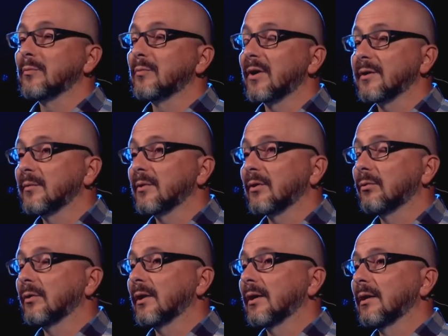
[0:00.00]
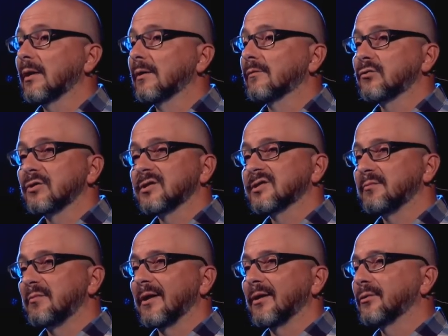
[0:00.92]
brak, nie brakuje, wszyscy
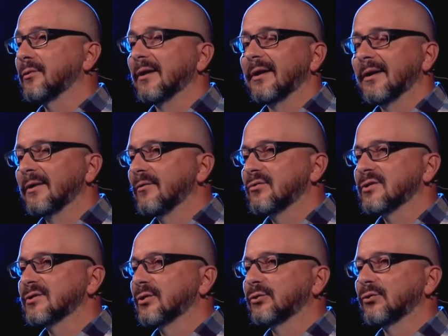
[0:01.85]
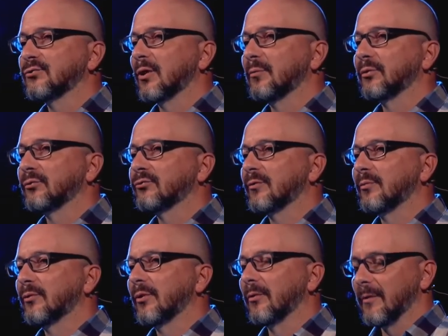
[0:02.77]
mają wszystko to, czego
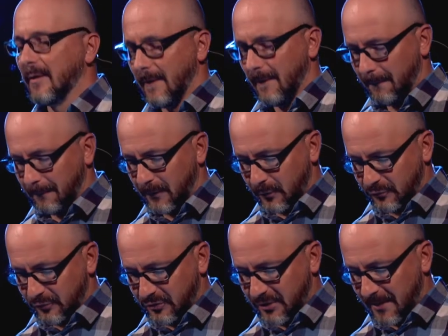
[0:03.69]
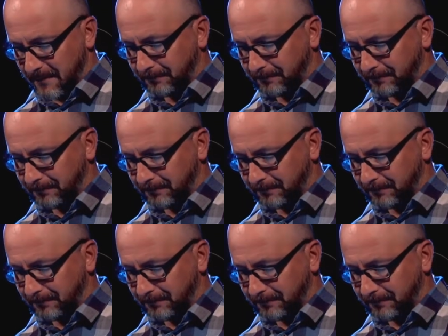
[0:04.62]
potrzebują do życia.